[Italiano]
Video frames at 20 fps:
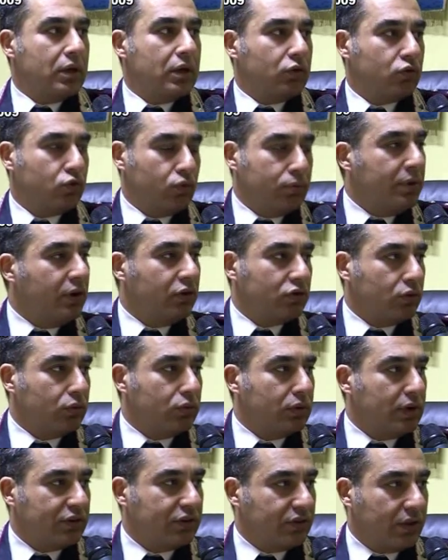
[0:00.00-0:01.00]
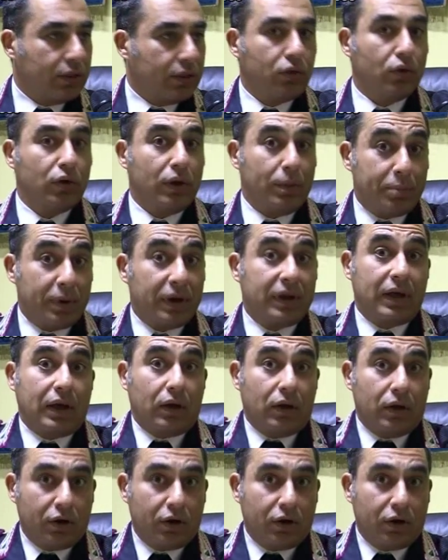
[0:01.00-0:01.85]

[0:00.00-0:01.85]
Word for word: subiscono una sanzione perché